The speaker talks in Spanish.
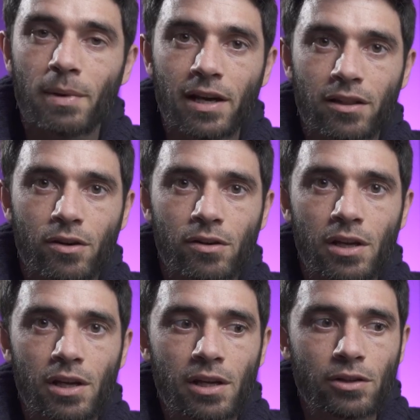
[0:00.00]
aplicación
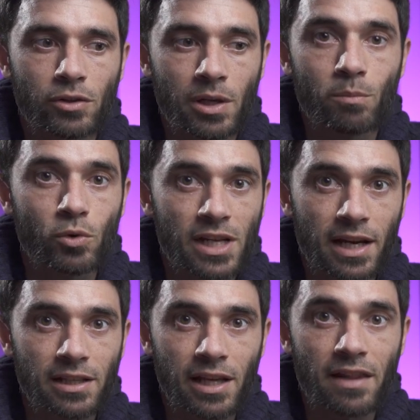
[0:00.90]
donde mucha
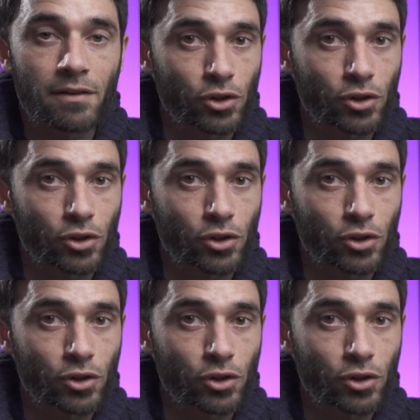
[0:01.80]
gente hace